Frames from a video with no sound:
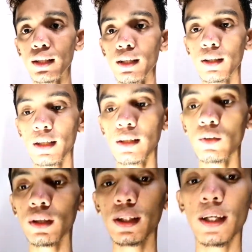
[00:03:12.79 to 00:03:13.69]
And ilo
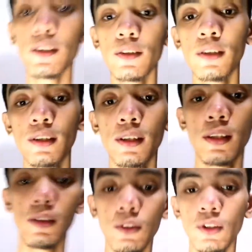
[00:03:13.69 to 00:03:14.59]
lang tayo.
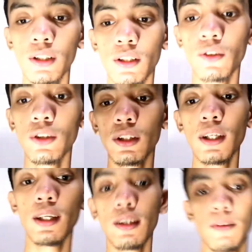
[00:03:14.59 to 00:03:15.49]
So ito ng konti.